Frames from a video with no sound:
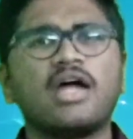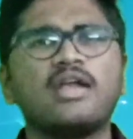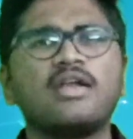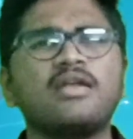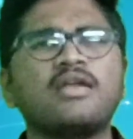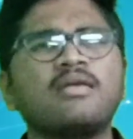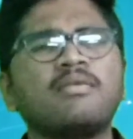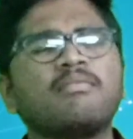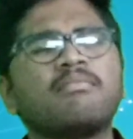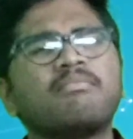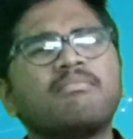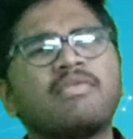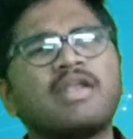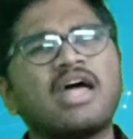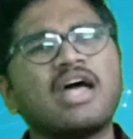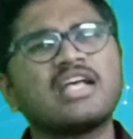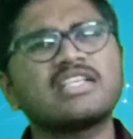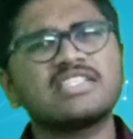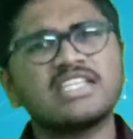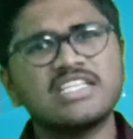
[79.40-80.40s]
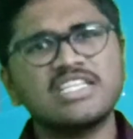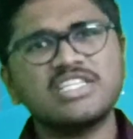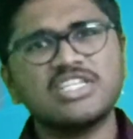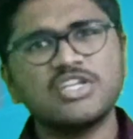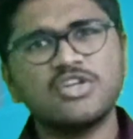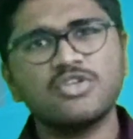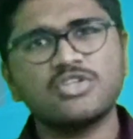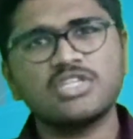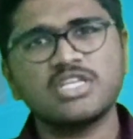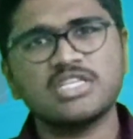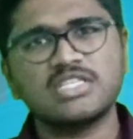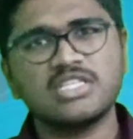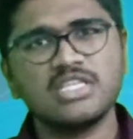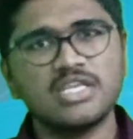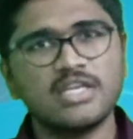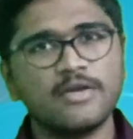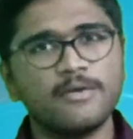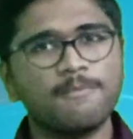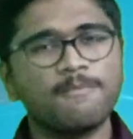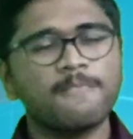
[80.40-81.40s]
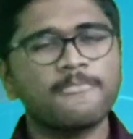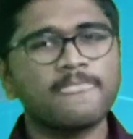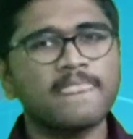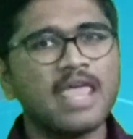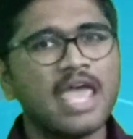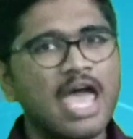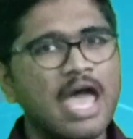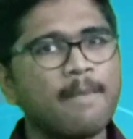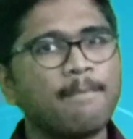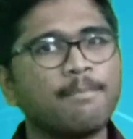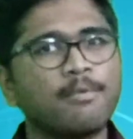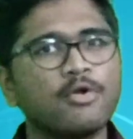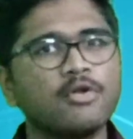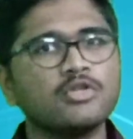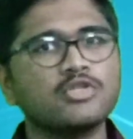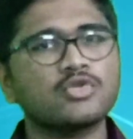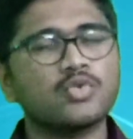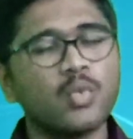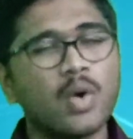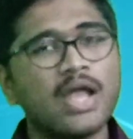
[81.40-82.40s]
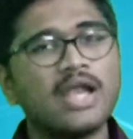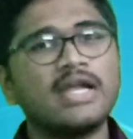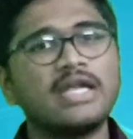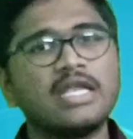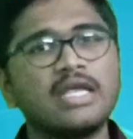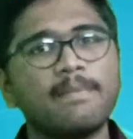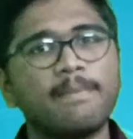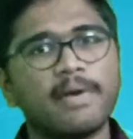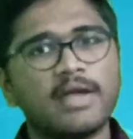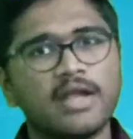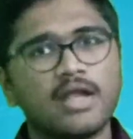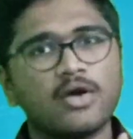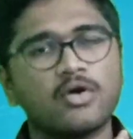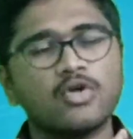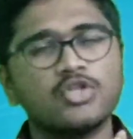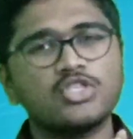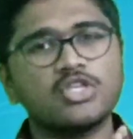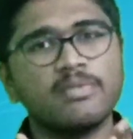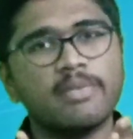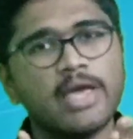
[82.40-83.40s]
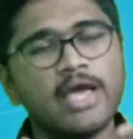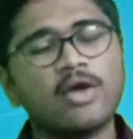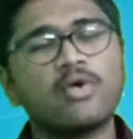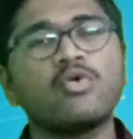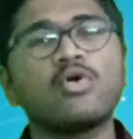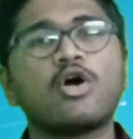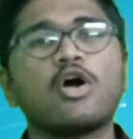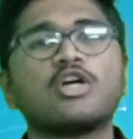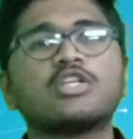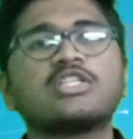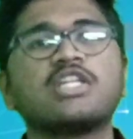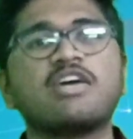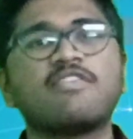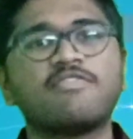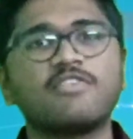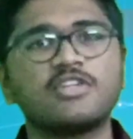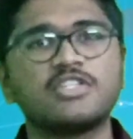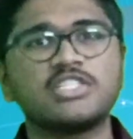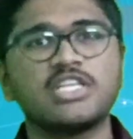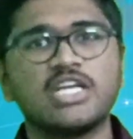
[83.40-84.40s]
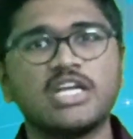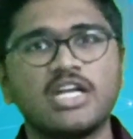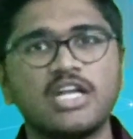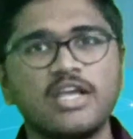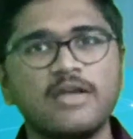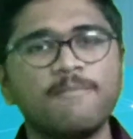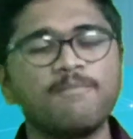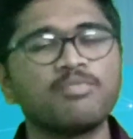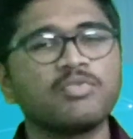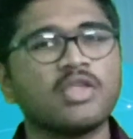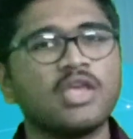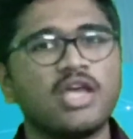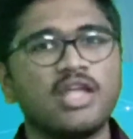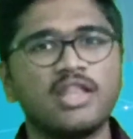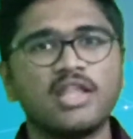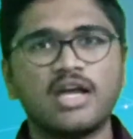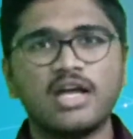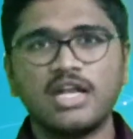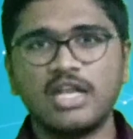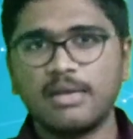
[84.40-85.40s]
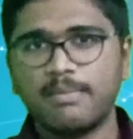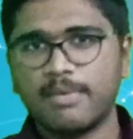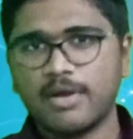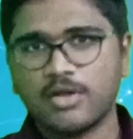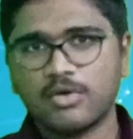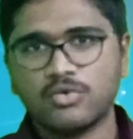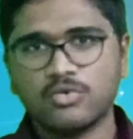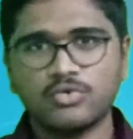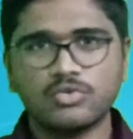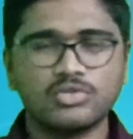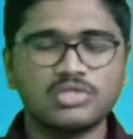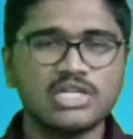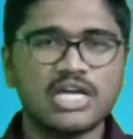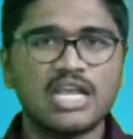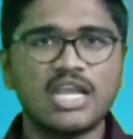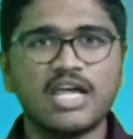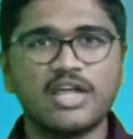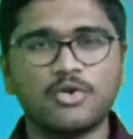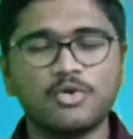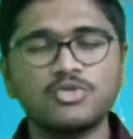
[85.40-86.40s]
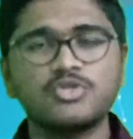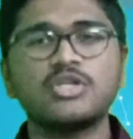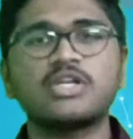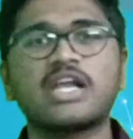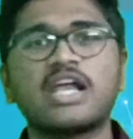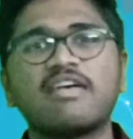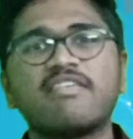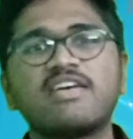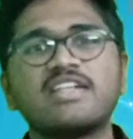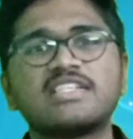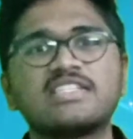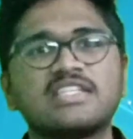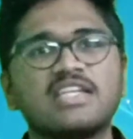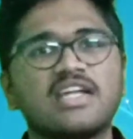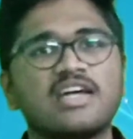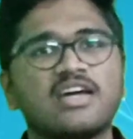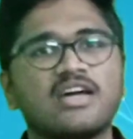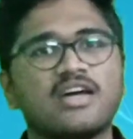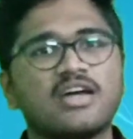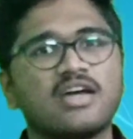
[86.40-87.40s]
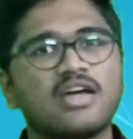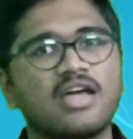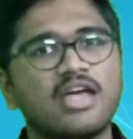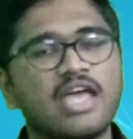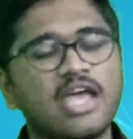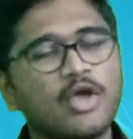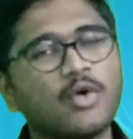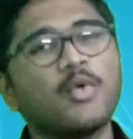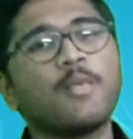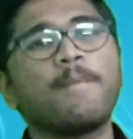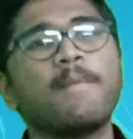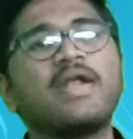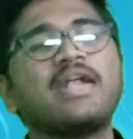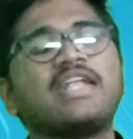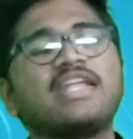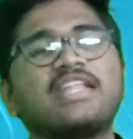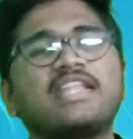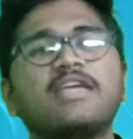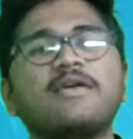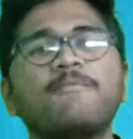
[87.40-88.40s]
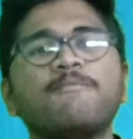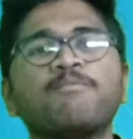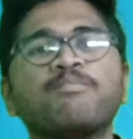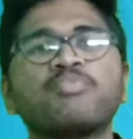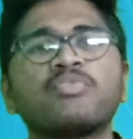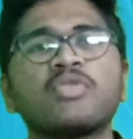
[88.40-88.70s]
అండ్ నా సజెషన్ వచ్చేసి యాప్రాన్స్ క్వాలిటీ పైన కొంచెం ఎక్కువ కాస్ట్ ఎఫర్ట్ చేయండి ఎందుకంటే మనకు చాలా రోజులు రావాల్సిన ఎక్విప్మెంట్ ఇది